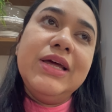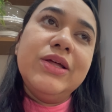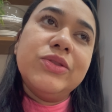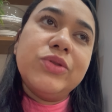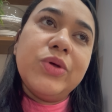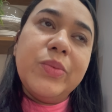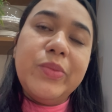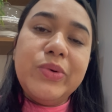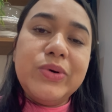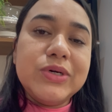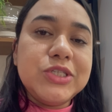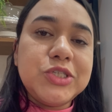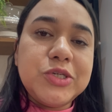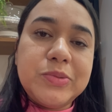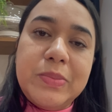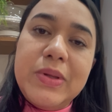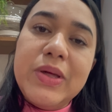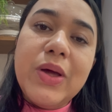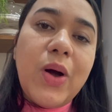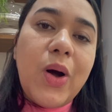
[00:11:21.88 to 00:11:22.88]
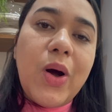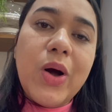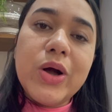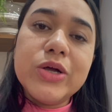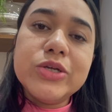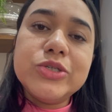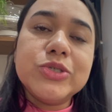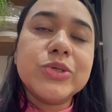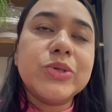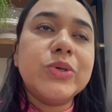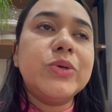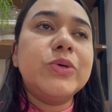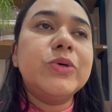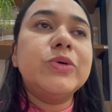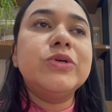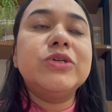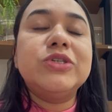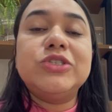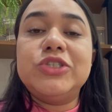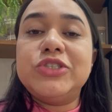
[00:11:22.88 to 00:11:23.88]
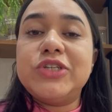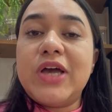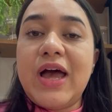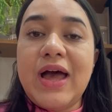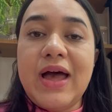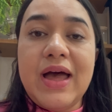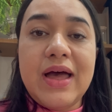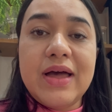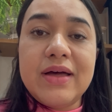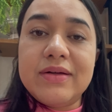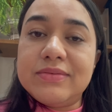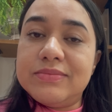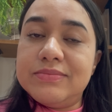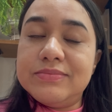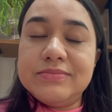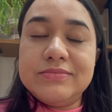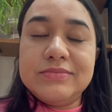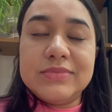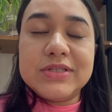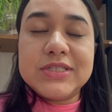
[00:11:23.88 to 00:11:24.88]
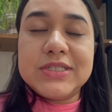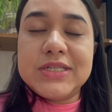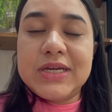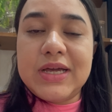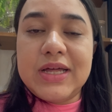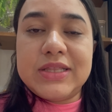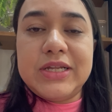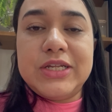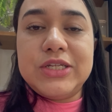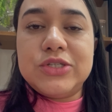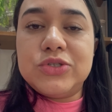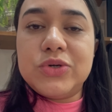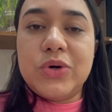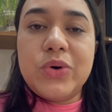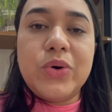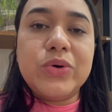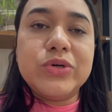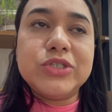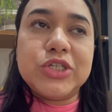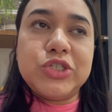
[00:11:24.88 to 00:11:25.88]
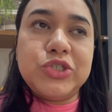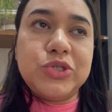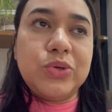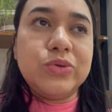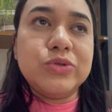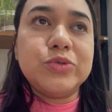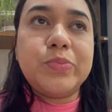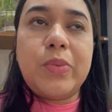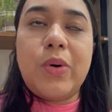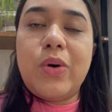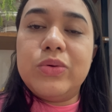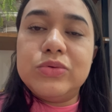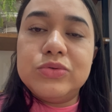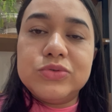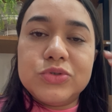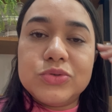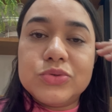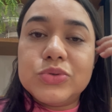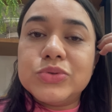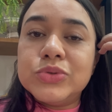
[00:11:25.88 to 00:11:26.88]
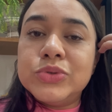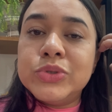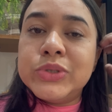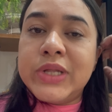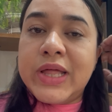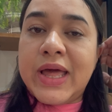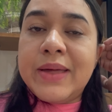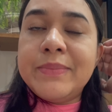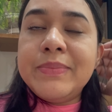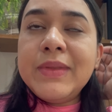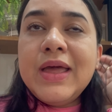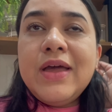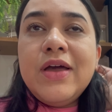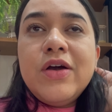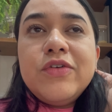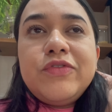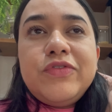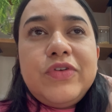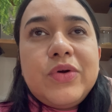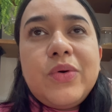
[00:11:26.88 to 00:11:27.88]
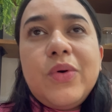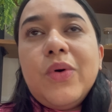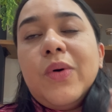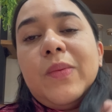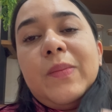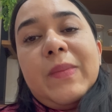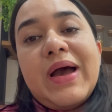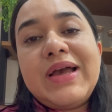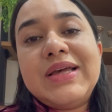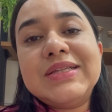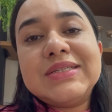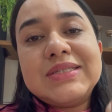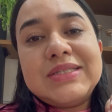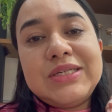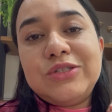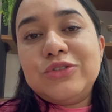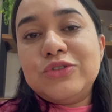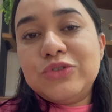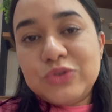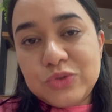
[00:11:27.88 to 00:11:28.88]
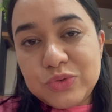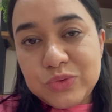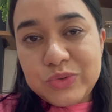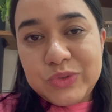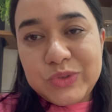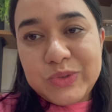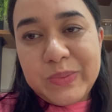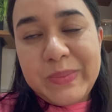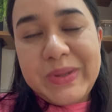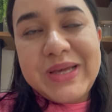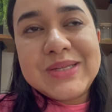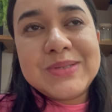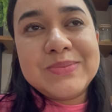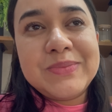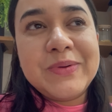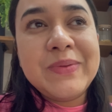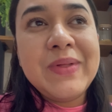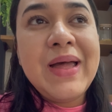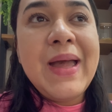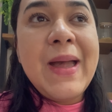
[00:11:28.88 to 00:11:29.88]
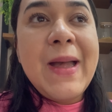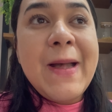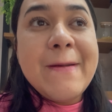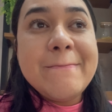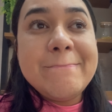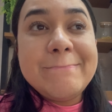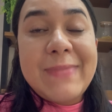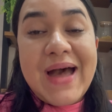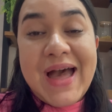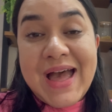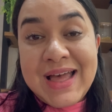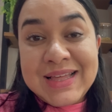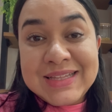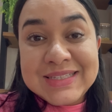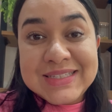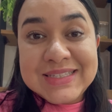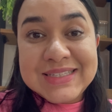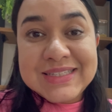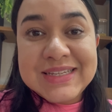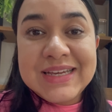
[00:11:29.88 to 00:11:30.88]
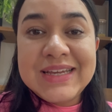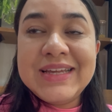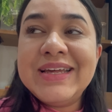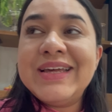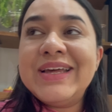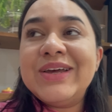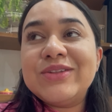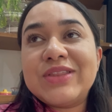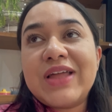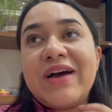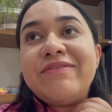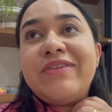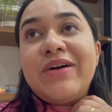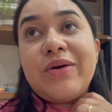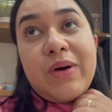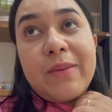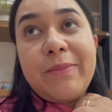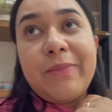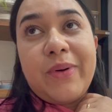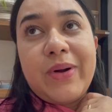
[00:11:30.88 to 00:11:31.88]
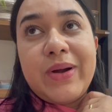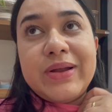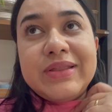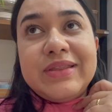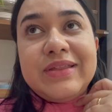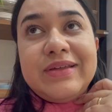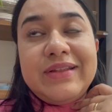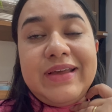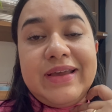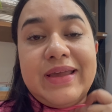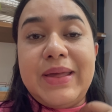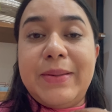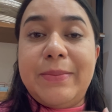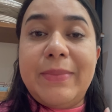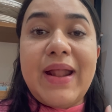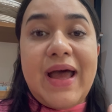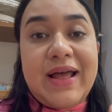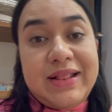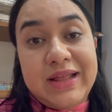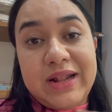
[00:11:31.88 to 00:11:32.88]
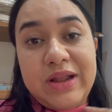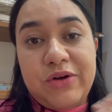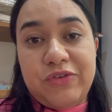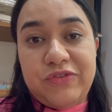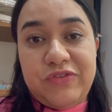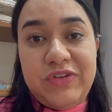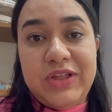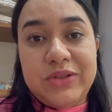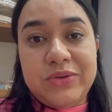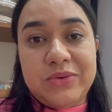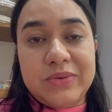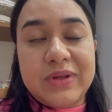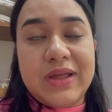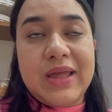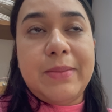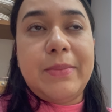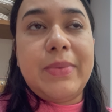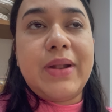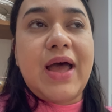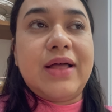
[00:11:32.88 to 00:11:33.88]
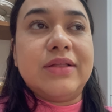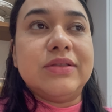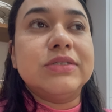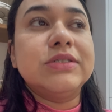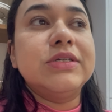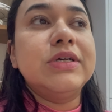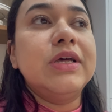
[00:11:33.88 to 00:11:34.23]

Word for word: tomou antibiótico, já cicatrizou, já tirou os pontos, tudo, né? Ficou mais assim no susto mesmo. Mas eu tava com a porta, né, quebrada, né? O vidro quebrado.